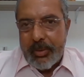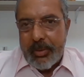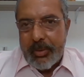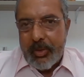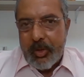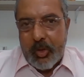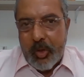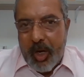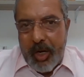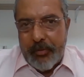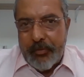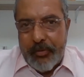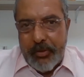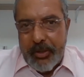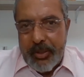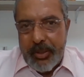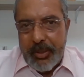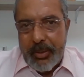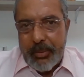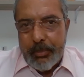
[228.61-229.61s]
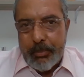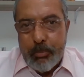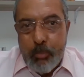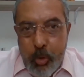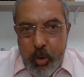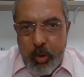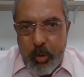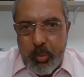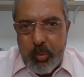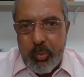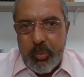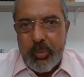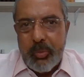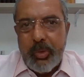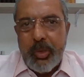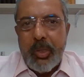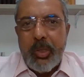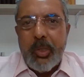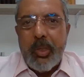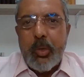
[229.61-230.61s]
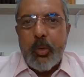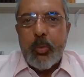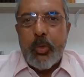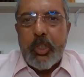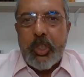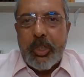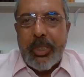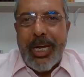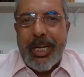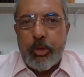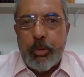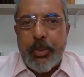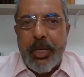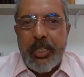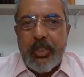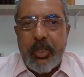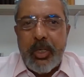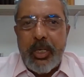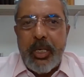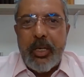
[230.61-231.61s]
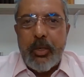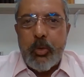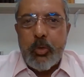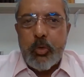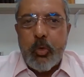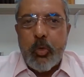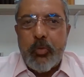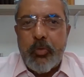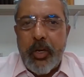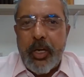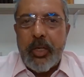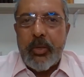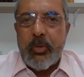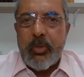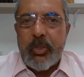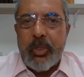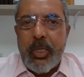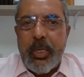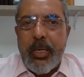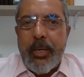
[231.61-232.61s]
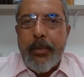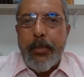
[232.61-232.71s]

Sofre muito. O Estado brasileiro e os governos